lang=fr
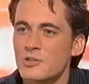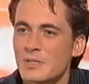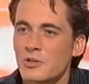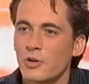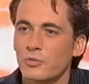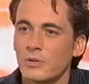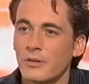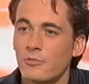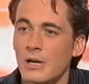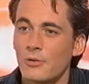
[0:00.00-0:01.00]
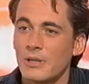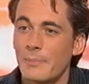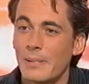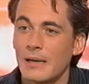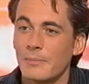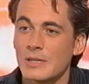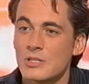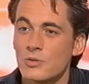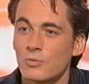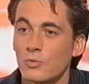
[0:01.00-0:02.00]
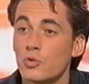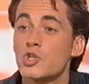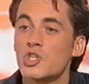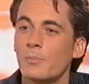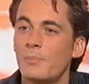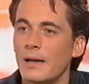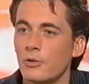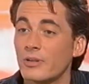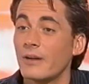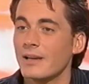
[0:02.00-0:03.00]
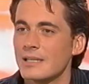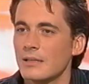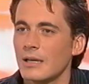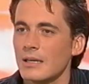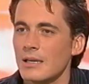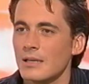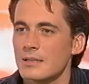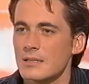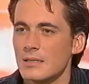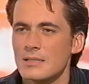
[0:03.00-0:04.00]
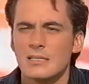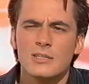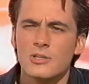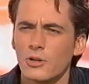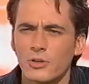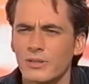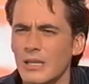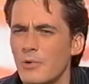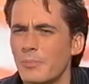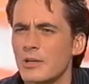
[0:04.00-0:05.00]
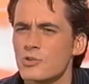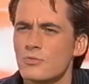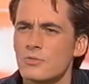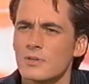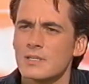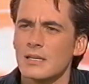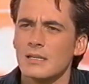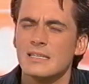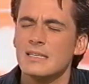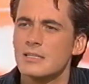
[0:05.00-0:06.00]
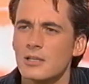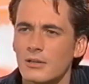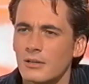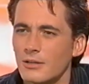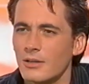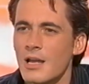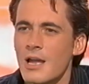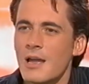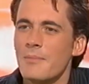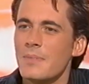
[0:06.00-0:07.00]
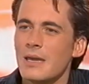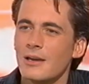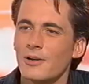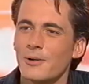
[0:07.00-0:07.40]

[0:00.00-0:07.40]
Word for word: étrange parce que quand on les voit, on n'a pas l'impression, on ne sent pas le travail qu'il y a derrière. C'est 6 heures d'entraînement par jour, c'est 10 ans. Euh, mais